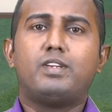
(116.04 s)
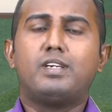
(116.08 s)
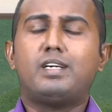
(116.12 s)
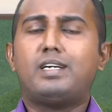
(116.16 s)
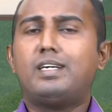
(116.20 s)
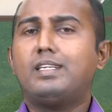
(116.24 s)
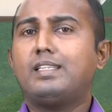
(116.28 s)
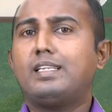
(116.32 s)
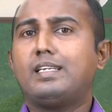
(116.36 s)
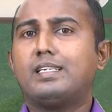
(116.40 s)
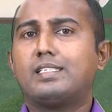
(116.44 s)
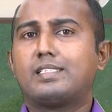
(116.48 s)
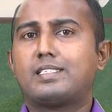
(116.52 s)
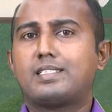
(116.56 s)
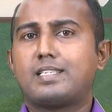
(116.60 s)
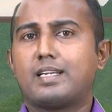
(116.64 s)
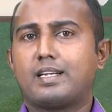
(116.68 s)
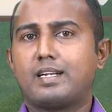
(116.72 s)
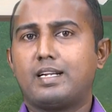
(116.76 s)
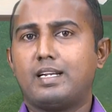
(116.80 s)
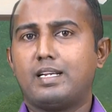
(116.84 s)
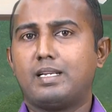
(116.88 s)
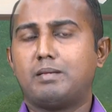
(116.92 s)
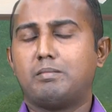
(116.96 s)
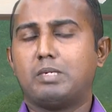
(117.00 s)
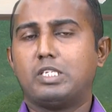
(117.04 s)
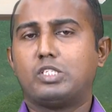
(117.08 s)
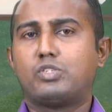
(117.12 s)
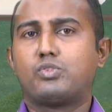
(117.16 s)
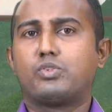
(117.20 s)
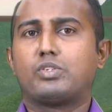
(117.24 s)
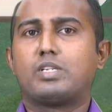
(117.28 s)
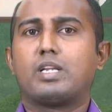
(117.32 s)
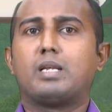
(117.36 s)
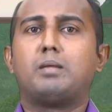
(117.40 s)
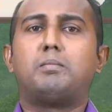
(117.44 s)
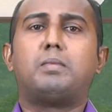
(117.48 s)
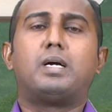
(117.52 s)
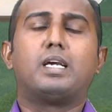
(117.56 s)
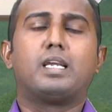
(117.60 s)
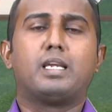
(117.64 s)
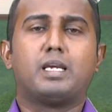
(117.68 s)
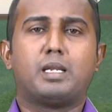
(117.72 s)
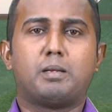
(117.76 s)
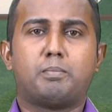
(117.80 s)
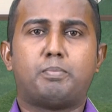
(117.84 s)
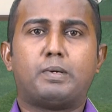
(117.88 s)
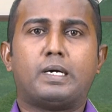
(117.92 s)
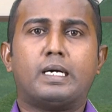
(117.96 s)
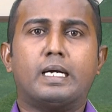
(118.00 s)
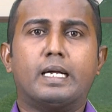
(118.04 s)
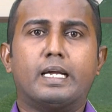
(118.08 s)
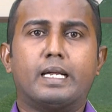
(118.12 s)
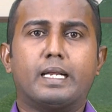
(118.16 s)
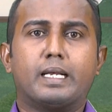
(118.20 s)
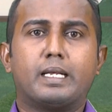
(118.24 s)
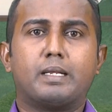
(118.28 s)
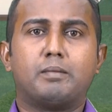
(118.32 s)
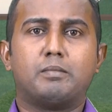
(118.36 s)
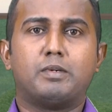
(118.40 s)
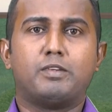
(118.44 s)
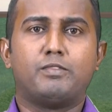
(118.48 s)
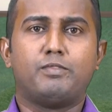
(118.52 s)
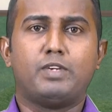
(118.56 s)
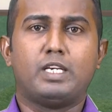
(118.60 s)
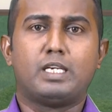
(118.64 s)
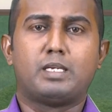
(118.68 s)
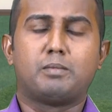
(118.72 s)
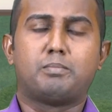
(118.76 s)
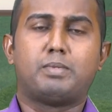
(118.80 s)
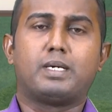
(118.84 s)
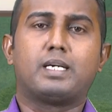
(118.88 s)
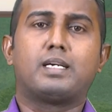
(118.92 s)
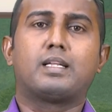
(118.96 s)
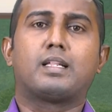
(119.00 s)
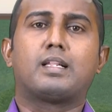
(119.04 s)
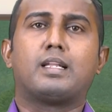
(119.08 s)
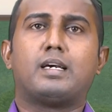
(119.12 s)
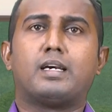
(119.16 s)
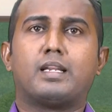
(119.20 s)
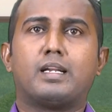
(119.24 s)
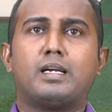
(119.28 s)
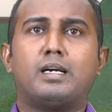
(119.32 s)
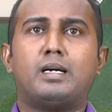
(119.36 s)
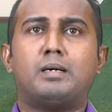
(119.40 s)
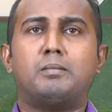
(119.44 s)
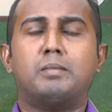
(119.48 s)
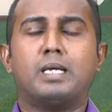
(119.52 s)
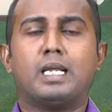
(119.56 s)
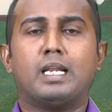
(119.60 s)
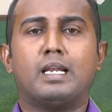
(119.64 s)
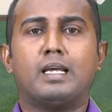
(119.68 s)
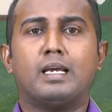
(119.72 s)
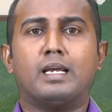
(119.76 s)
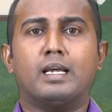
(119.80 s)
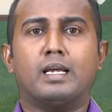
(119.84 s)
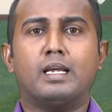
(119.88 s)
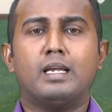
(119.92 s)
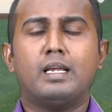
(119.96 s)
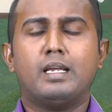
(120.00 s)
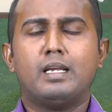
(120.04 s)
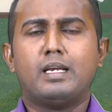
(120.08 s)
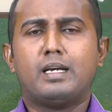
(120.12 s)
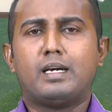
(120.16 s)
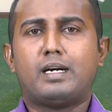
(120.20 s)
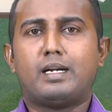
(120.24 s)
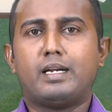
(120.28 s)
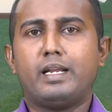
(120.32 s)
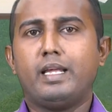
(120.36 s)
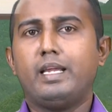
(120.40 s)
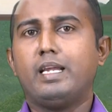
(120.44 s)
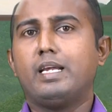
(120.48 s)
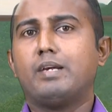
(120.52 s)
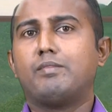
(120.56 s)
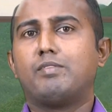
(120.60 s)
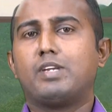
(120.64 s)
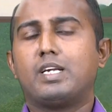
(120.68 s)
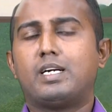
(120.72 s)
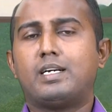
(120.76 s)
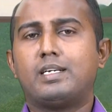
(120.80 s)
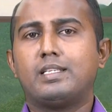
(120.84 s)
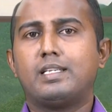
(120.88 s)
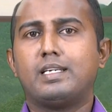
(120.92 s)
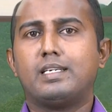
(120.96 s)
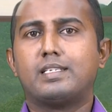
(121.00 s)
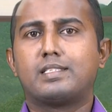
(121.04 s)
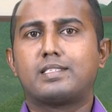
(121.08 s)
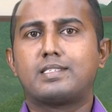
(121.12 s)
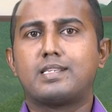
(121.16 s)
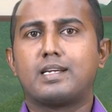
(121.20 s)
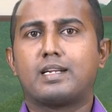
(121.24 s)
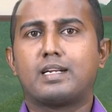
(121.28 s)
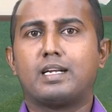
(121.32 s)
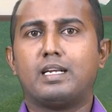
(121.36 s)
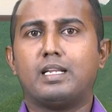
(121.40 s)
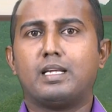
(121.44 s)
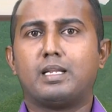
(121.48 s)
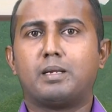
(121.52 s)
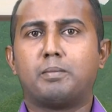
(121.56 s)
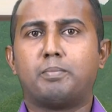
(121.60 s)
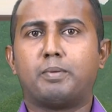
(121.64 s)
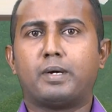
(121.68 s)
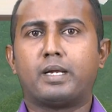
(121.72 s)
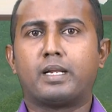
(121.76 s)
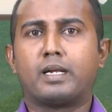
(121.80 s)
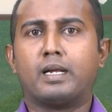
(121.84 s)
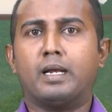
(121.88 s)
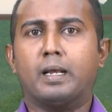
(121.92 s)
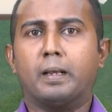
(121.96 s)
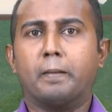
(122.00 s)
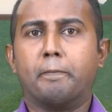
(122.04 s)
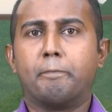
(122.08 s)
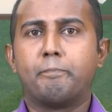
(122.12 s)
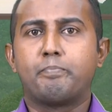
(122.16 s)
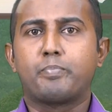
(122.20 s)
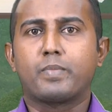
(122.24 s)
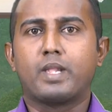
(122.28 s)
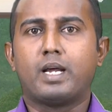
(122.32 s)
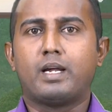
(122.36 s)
வியாதியஸ்தர்கள் நம்மை சுற்றிலுமாக இருப்பாங்க நம்ம வீட்டு பக்கத்தில் அருகாமையில் அநேக வியாதியஸ்தர்கள் இருப்பார்கள்